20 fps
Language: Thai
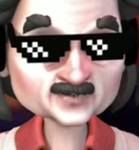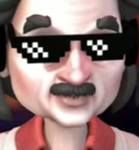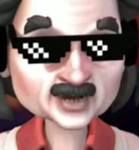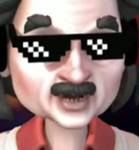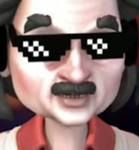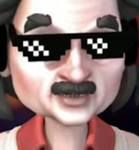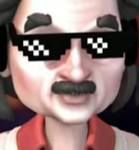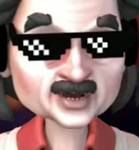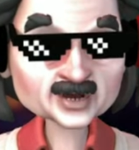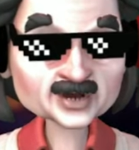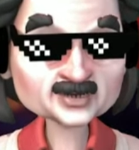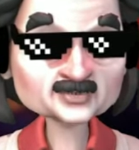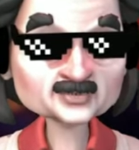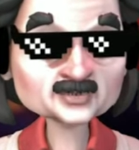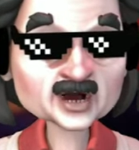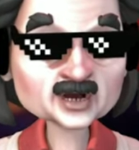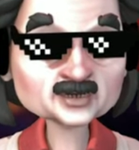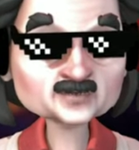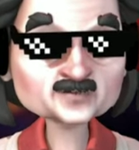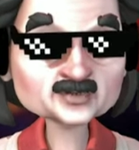ตัวลาไปก่อ
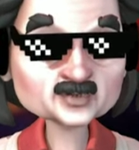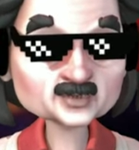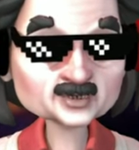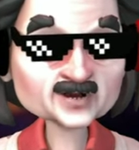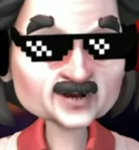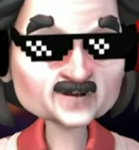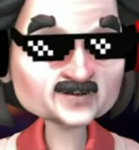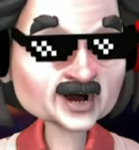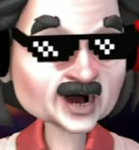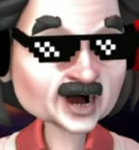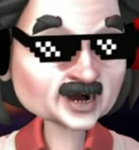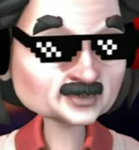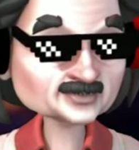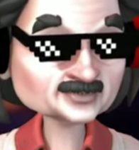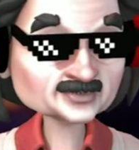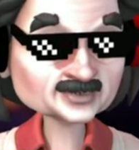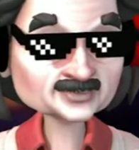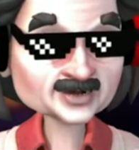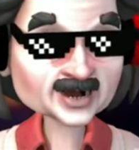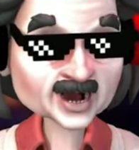นสวัสดี
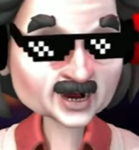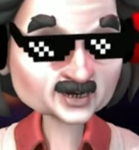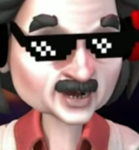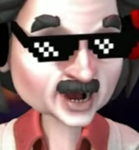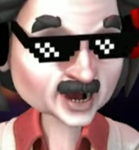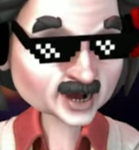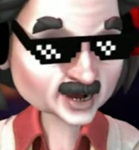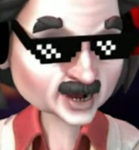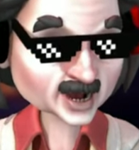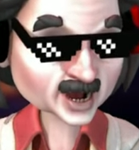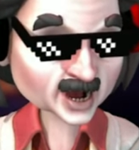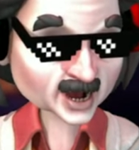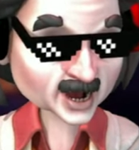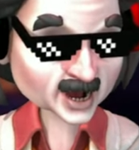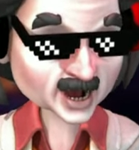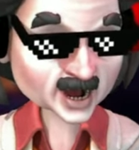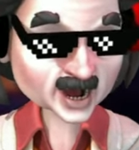ครับ